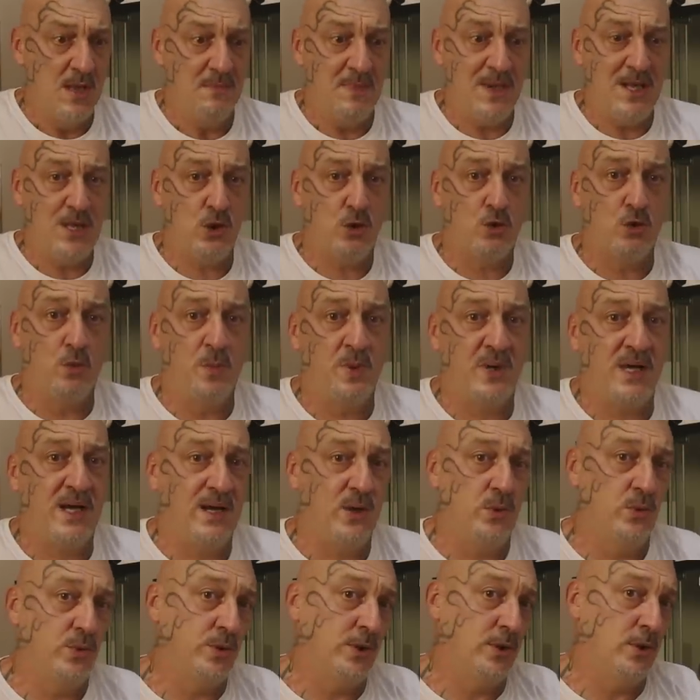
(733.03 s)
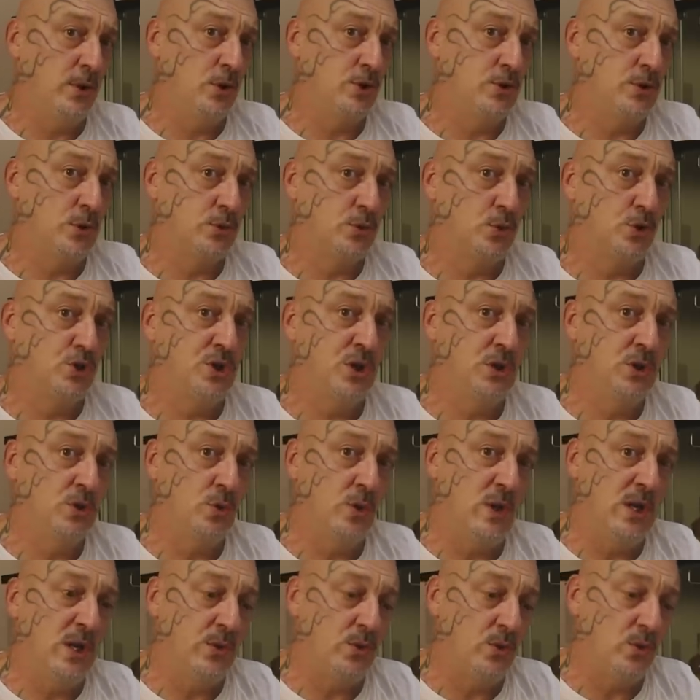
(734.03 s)
Meglio comprare un orologio a
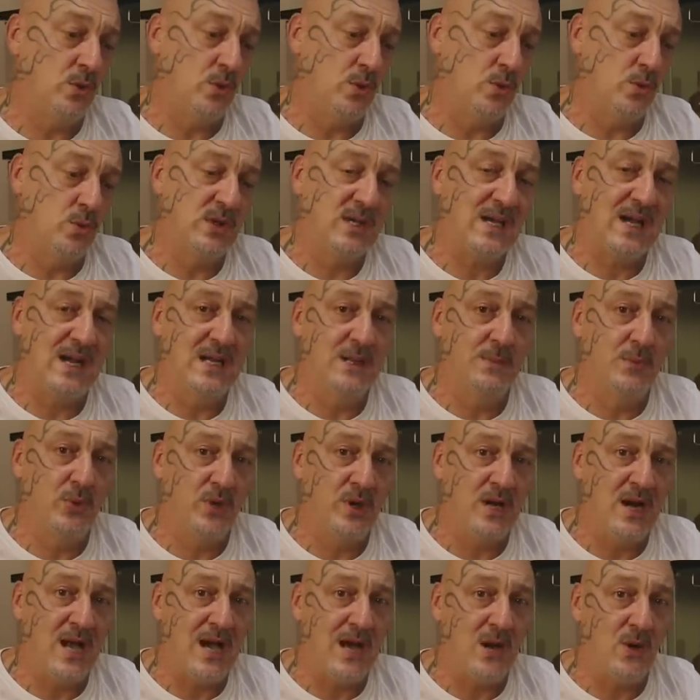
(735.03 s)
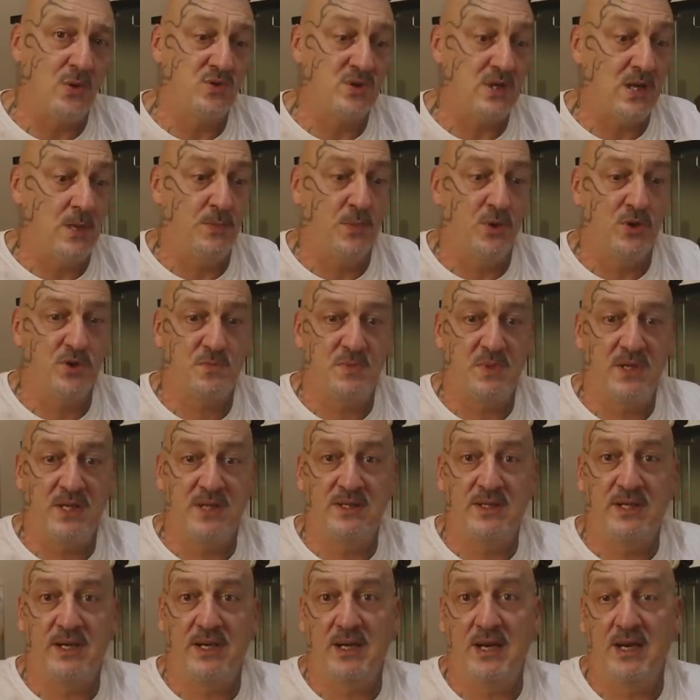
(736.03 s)
800 euro con un calibro in house e poi
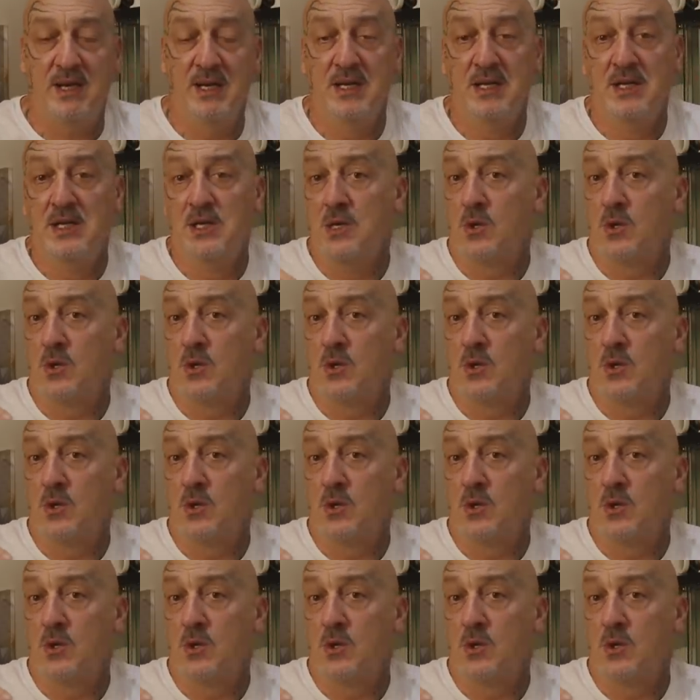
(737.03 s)
spenderne